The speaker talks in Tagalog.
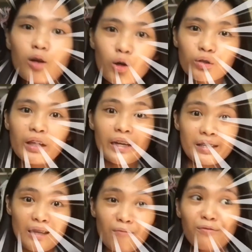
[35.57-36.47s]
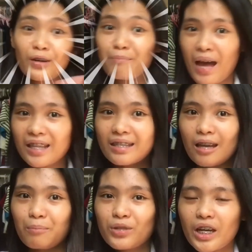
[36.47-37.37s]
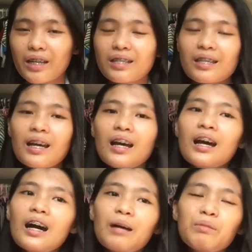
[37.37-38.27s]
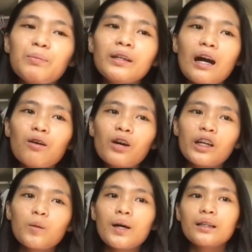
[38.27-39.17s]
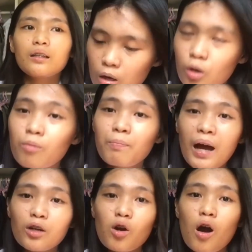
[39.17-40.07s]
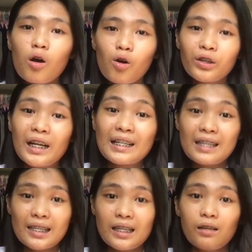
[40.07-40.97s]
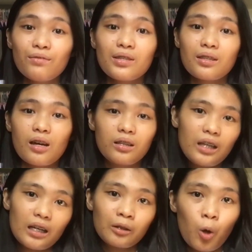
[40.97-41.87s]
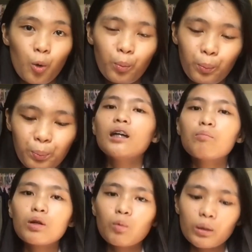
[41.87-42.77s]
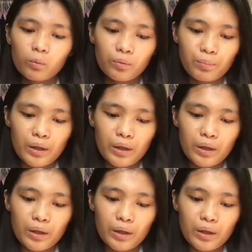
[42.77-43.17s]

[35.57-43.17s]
my own except for math subjects, bibigyan ko kayo ng mga tip kung paano ako nagsa-self-study at home. Number one